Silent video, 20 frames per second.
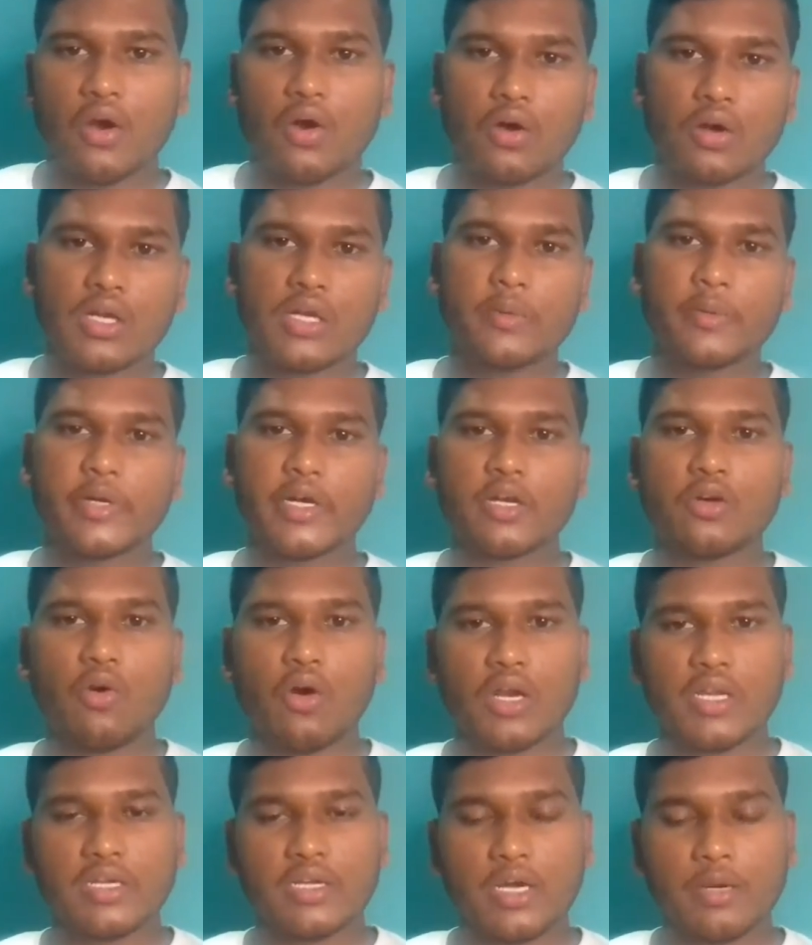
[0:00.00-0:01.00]
अनलिमिटेड
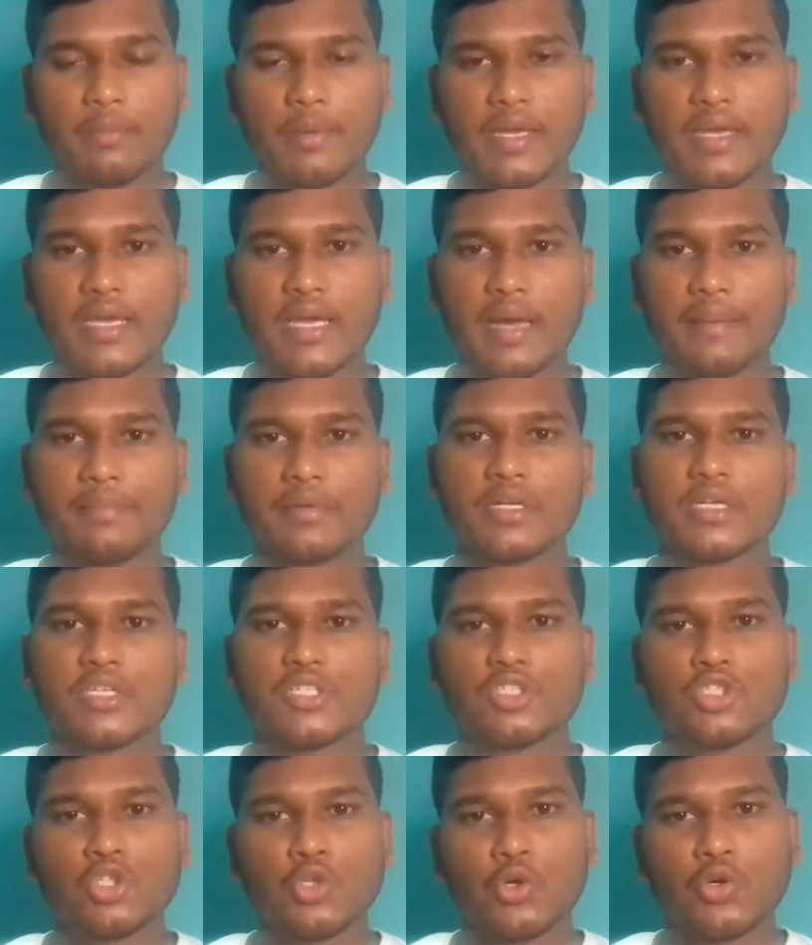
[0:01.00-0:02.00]
कॉलिंग कर पाएंगे आप
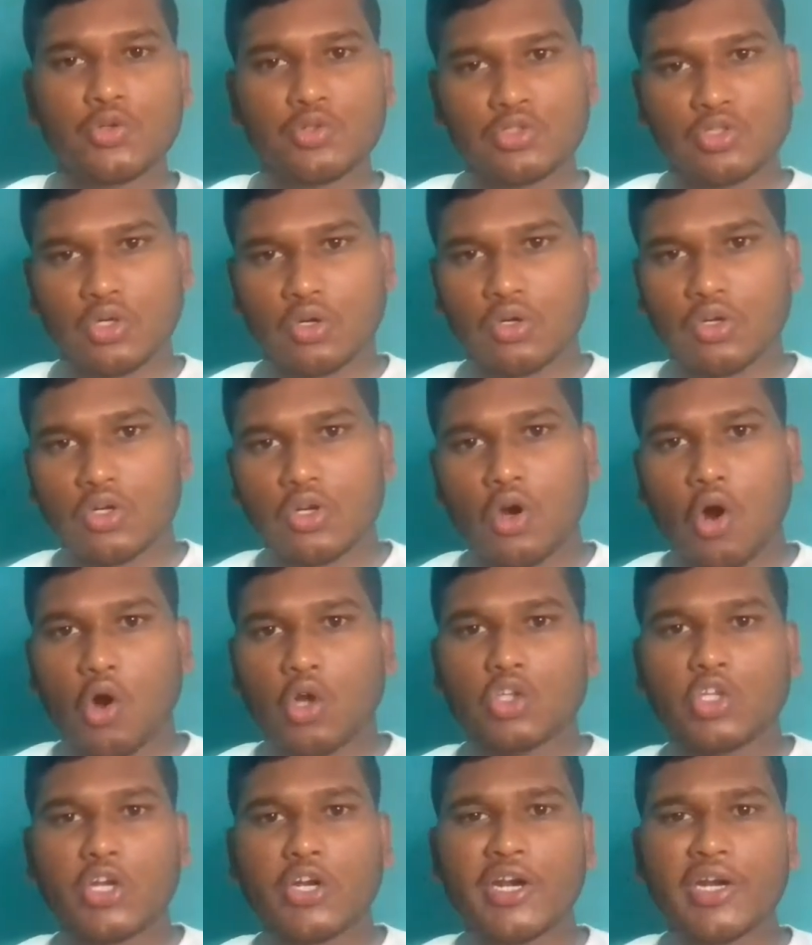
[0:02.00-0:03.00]
जियो टू जियो
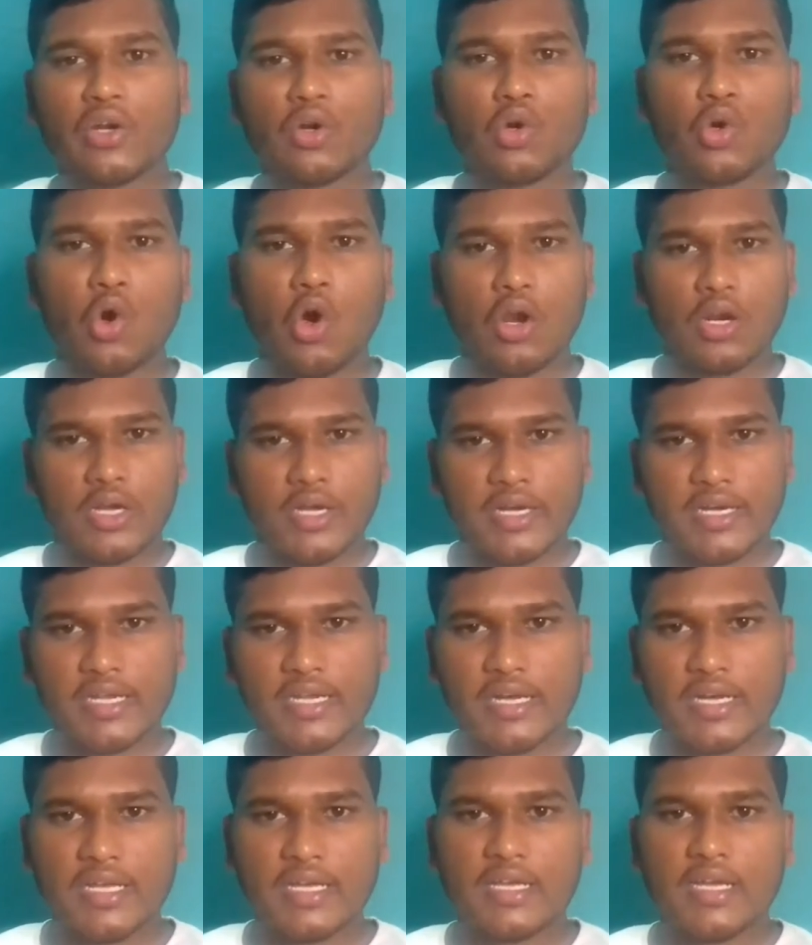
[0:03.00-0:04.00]
ऑदर नेटवर्क कॉल करने
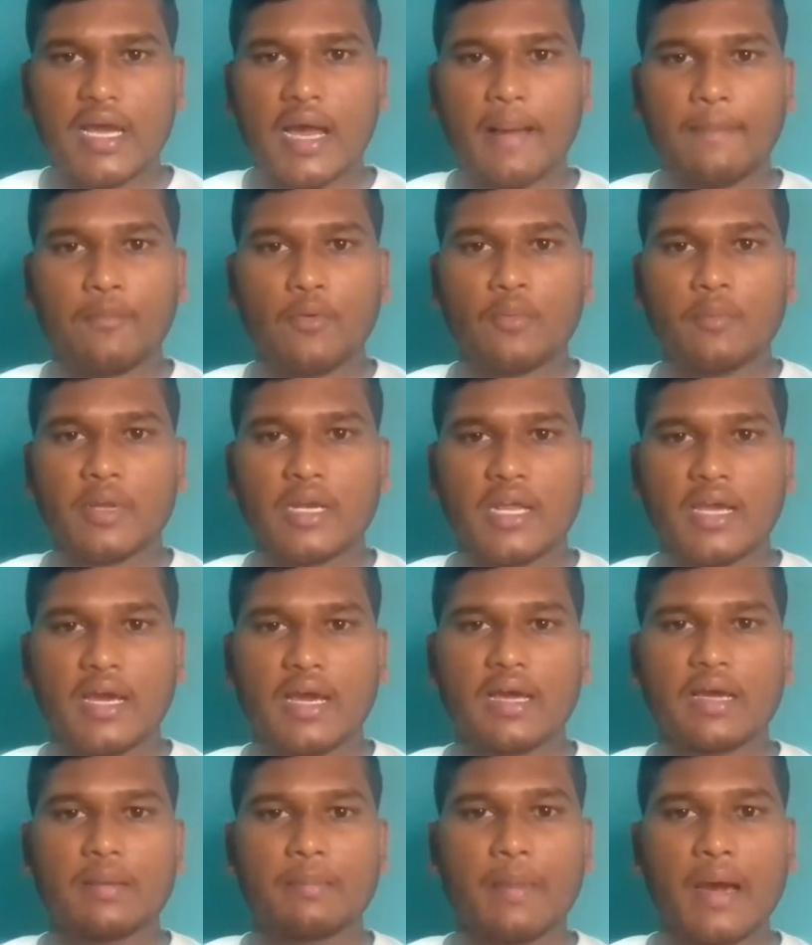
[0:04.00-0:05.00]
के लिए आपको मिलेगा
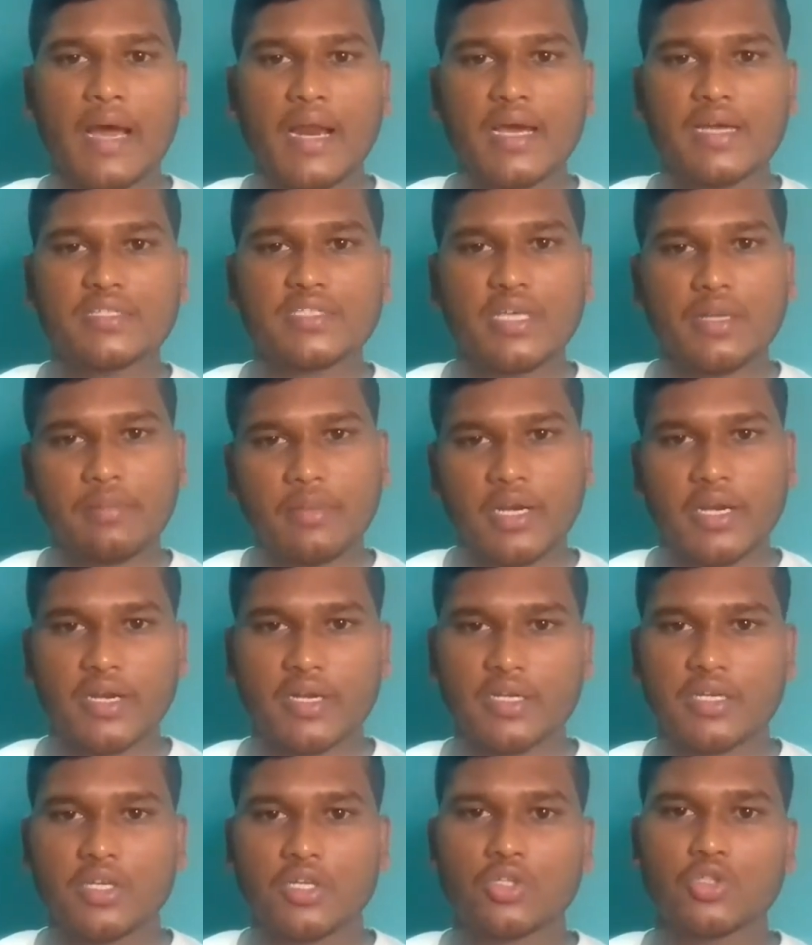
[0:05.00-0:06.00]
बारह हज़ार
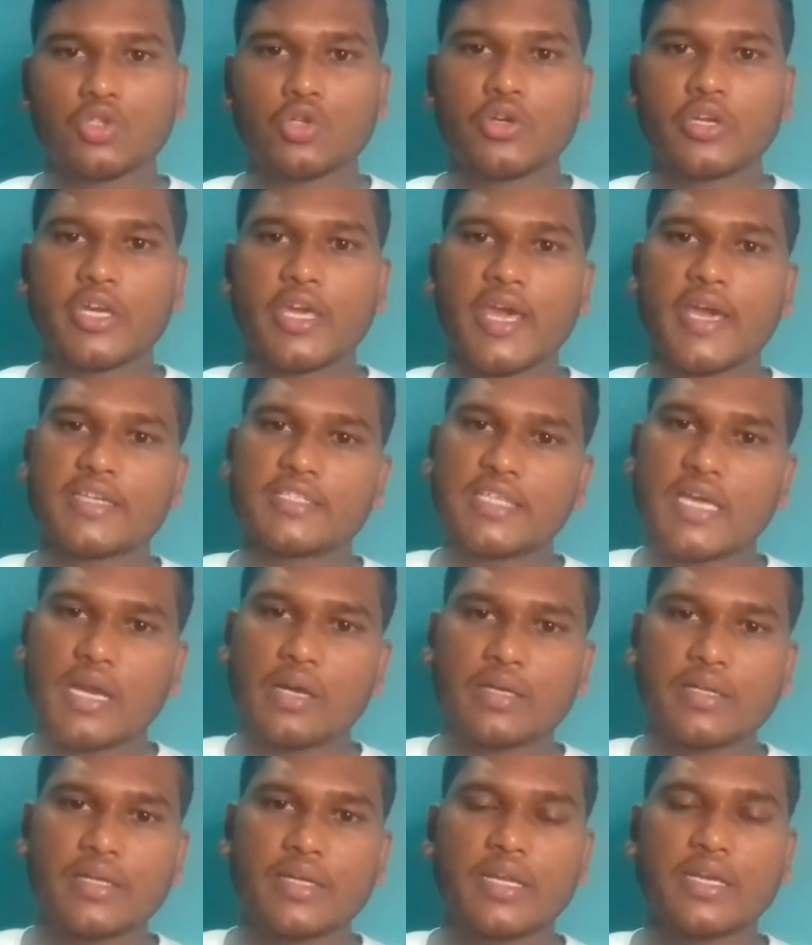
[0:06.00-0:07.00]
मिनट जो कि एक
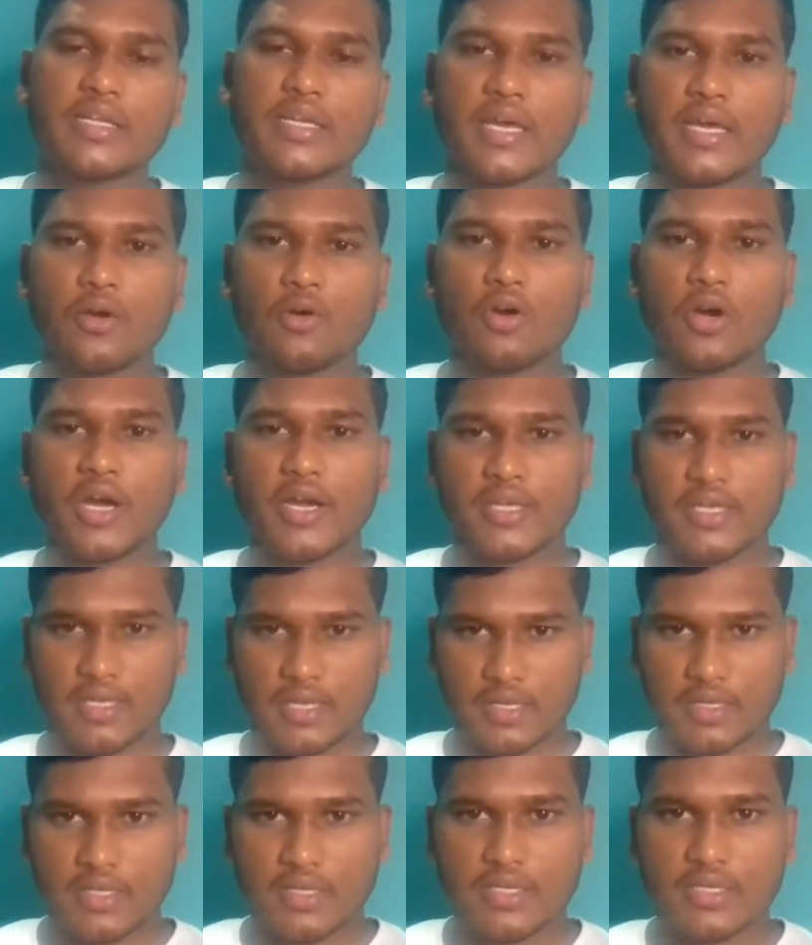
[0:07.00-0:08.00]
साल के लिए होगा
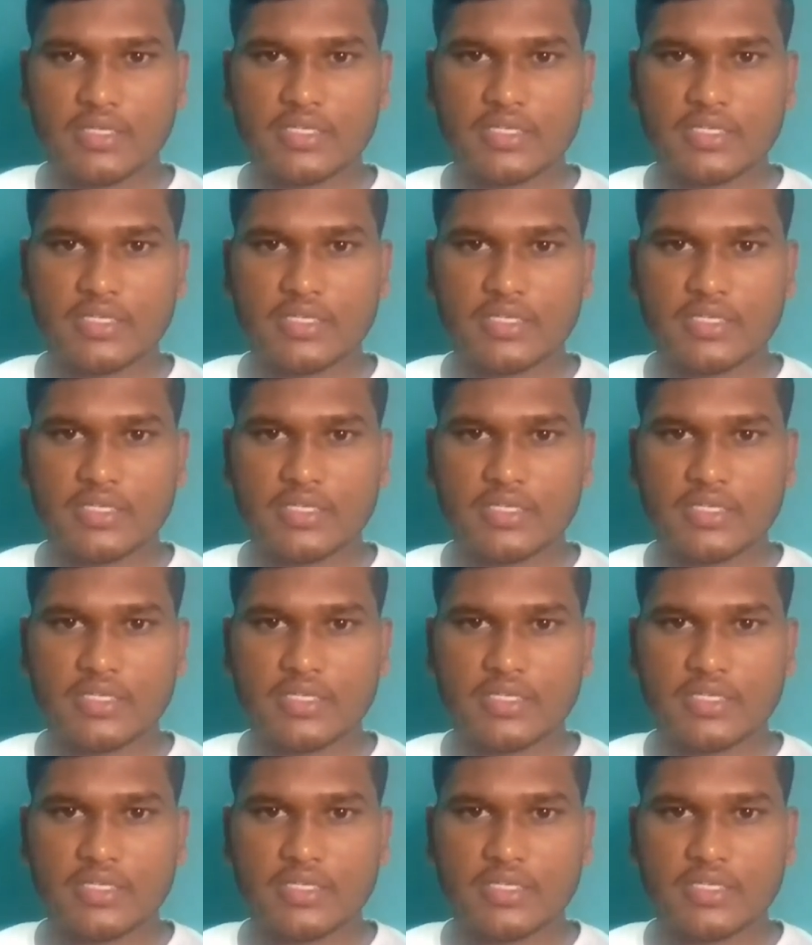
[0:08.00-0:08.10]
ये